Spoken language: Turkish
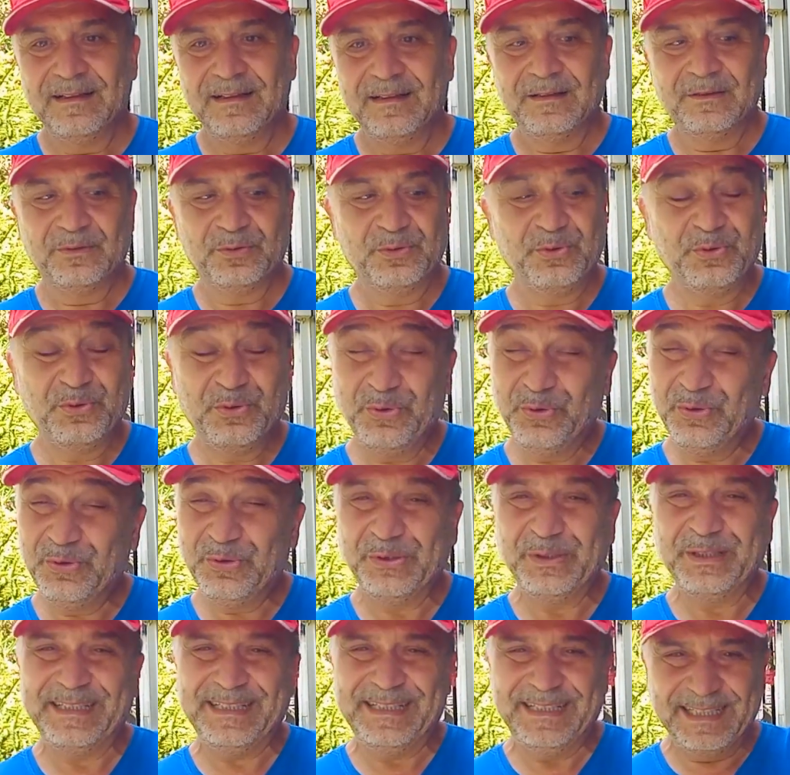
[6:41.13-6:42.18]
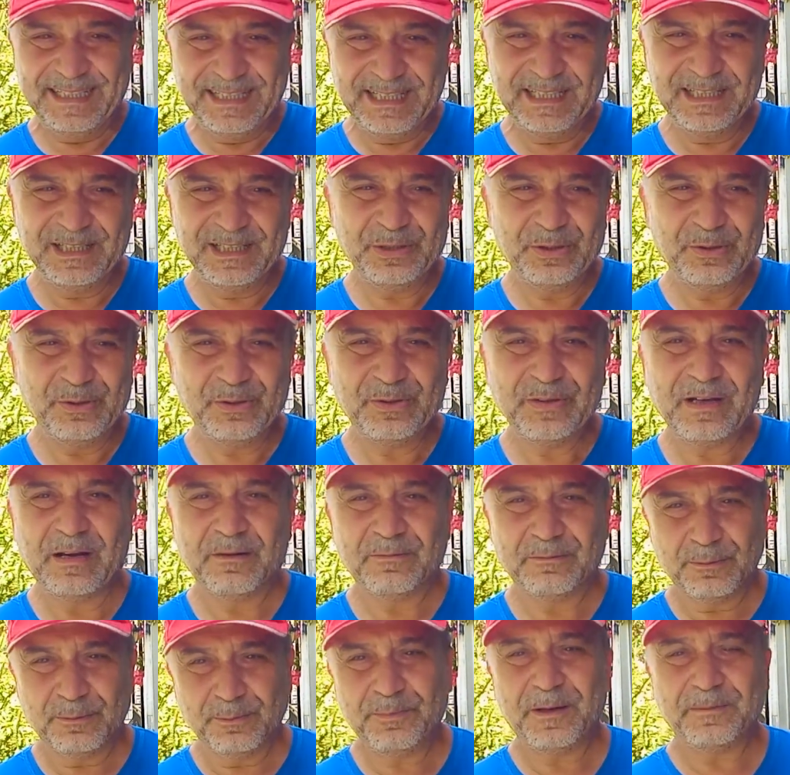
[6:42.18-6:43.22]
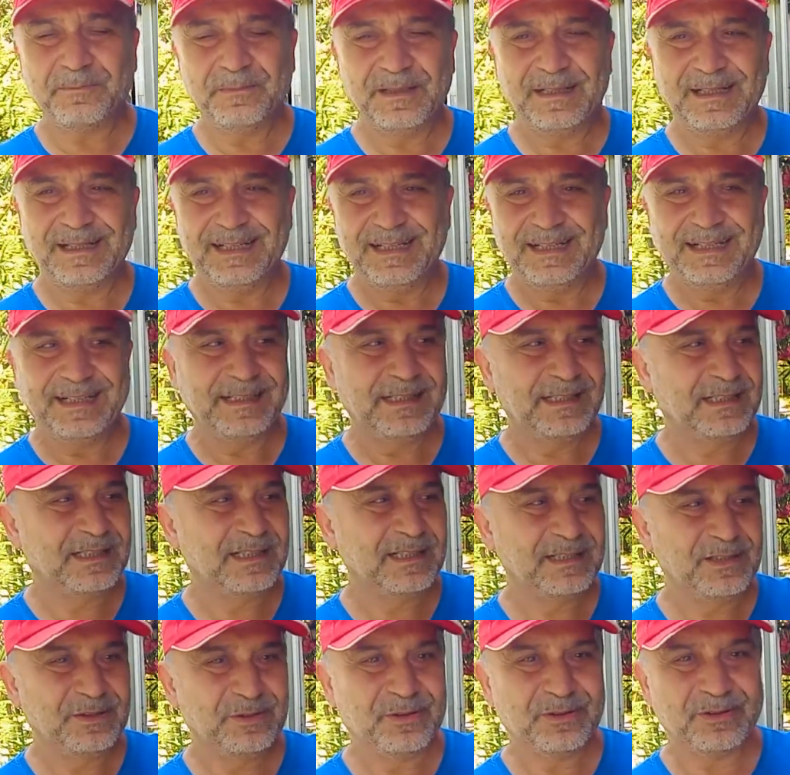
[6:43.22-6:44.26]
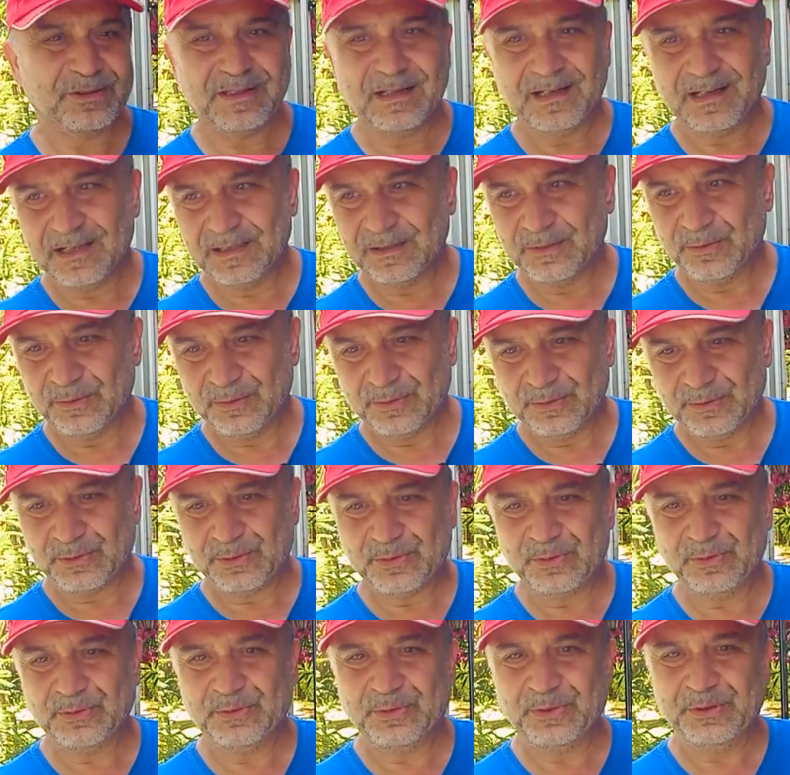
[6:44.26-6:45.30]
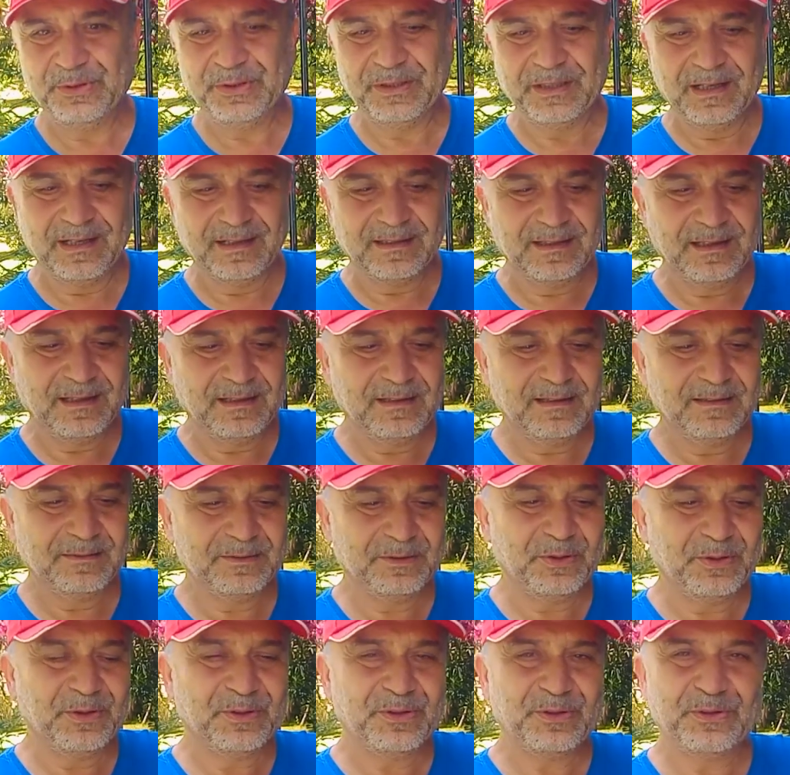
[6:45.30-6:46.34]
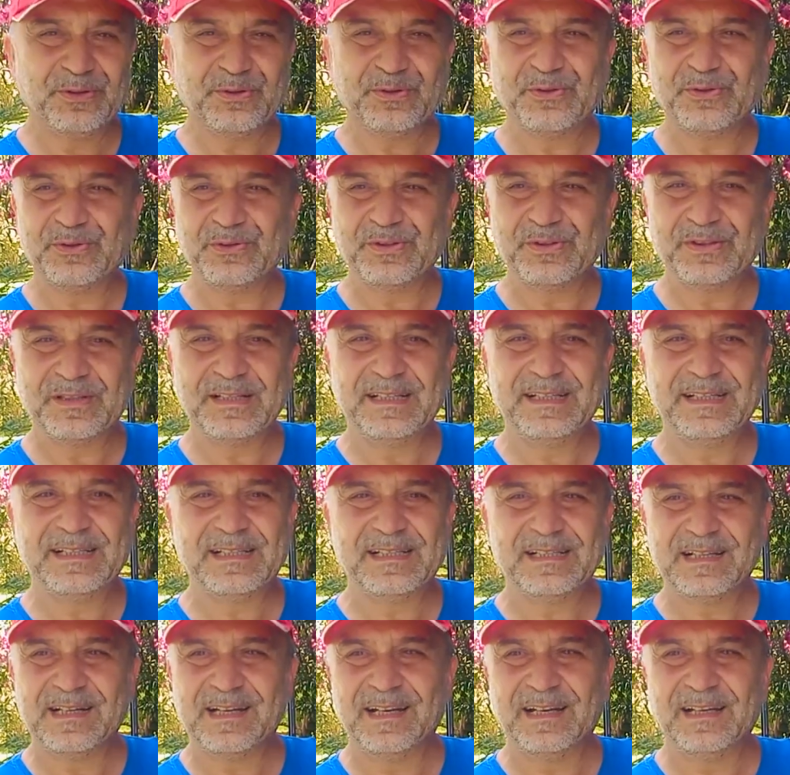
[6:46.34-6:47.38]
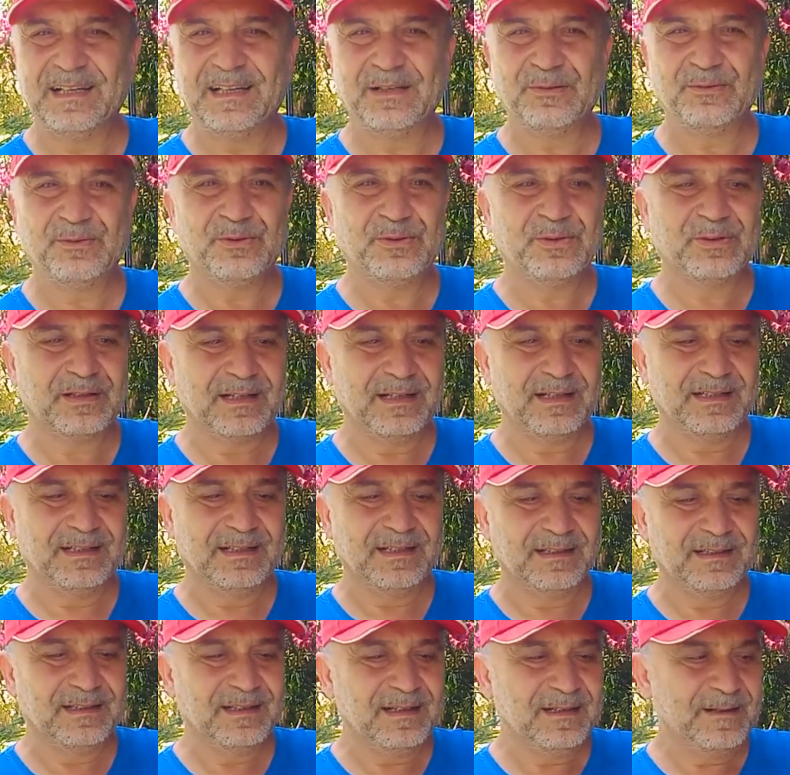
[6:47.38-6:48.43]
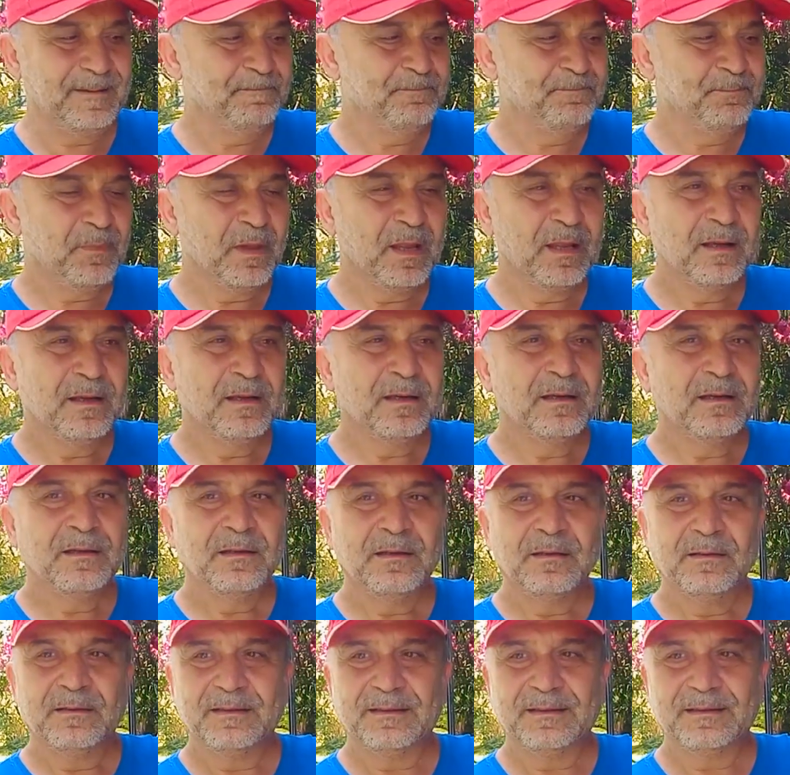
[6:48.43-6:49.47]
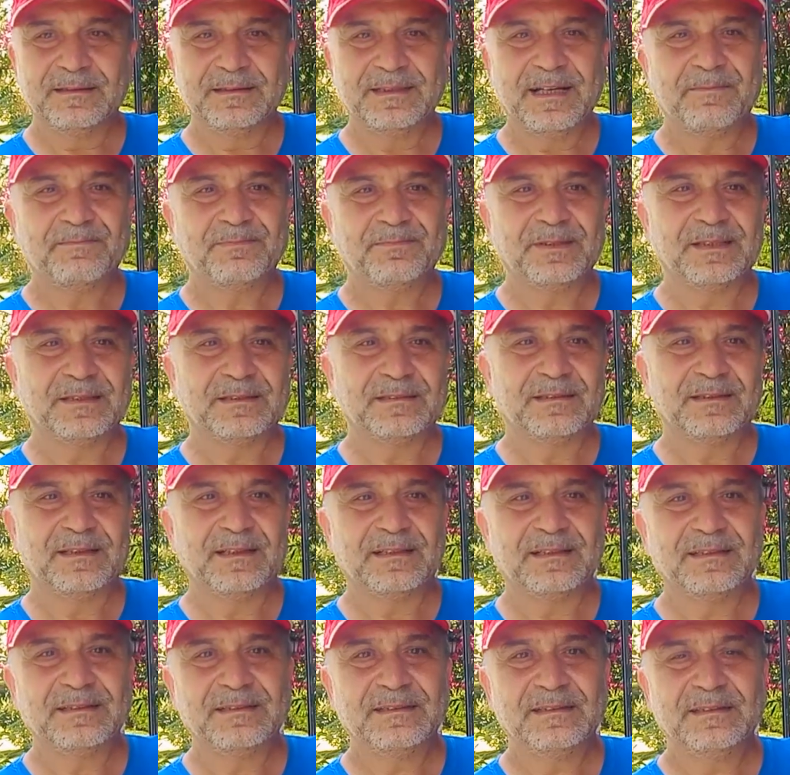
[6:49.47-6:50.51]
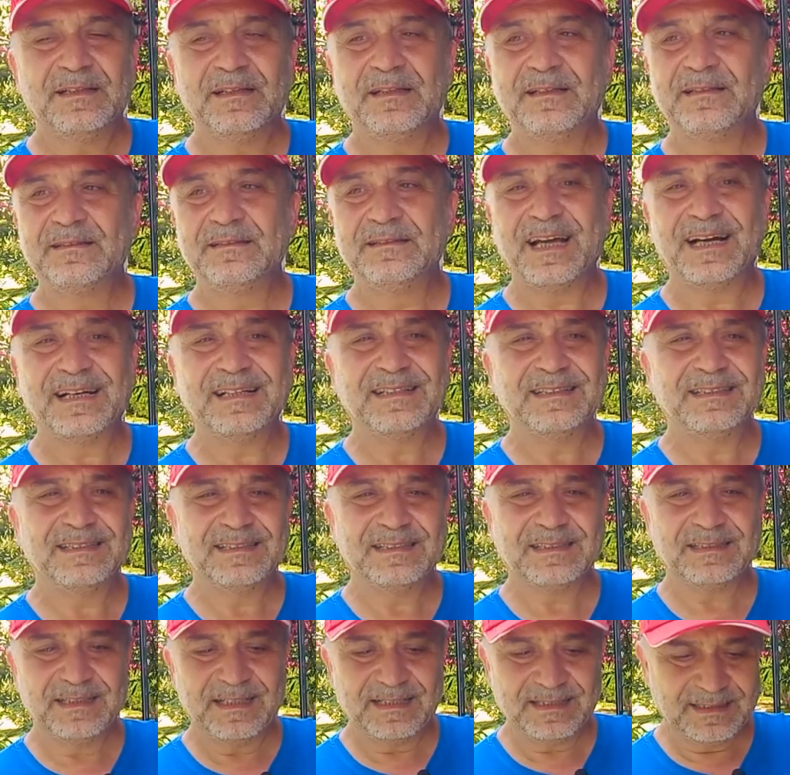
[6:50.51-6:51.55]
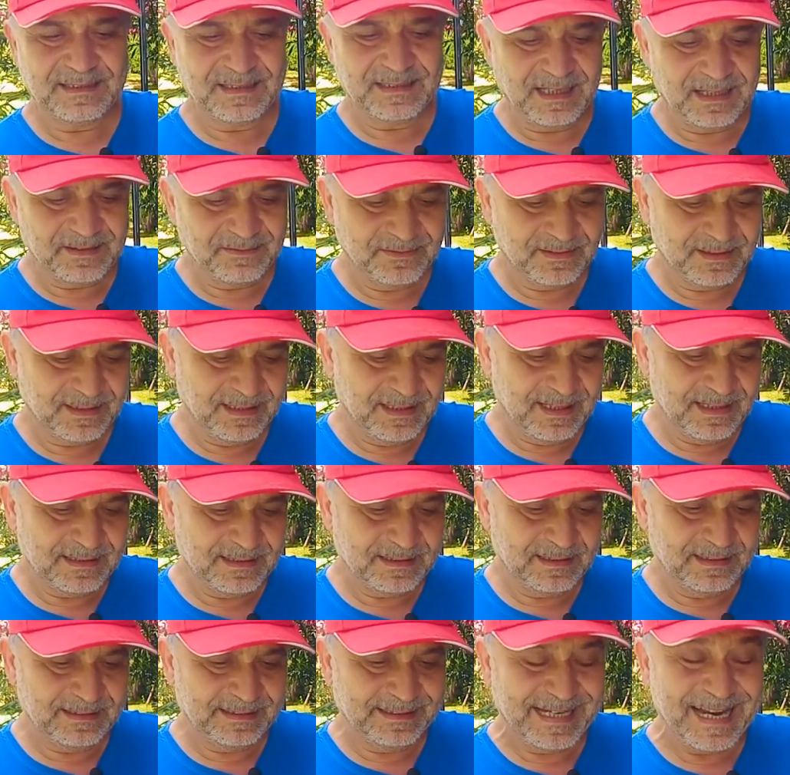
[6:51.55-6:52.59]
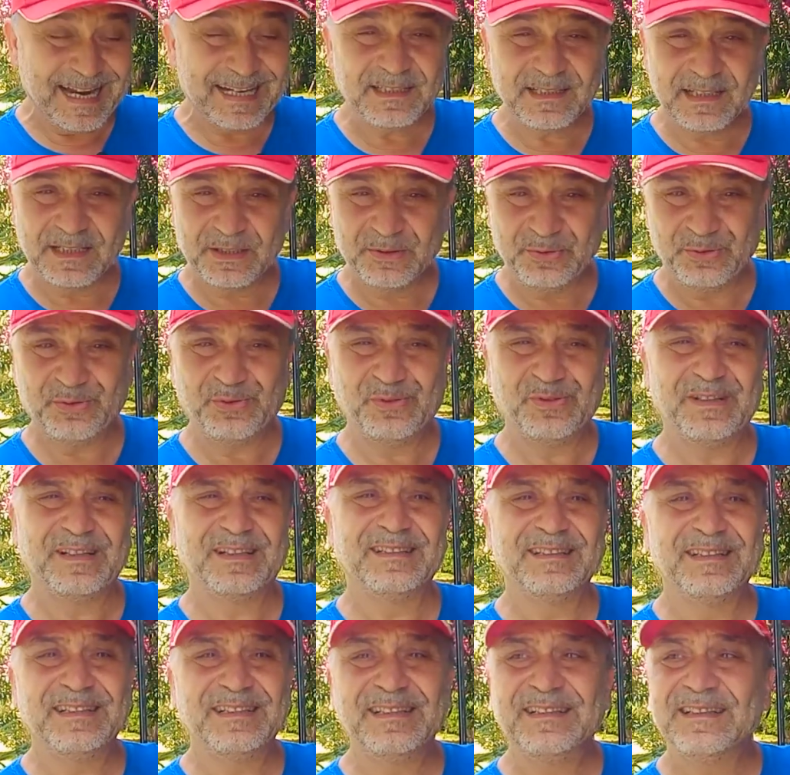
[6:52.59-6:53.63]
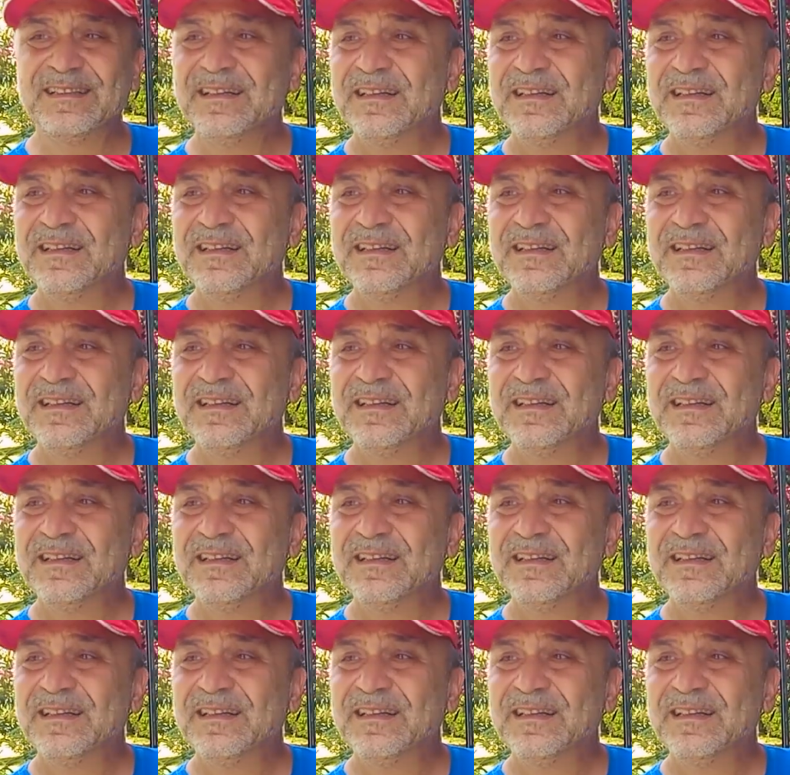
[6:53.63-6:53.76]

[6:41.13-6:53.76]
gücünü yitiriyor, Avrupa Birliği yitiriyor daha doğrusu dünyada. Görüyorsunuz İsrail'de, Ukrayna'da e, yaptıkları, takındıkları tavırlar gerçek yüzlerini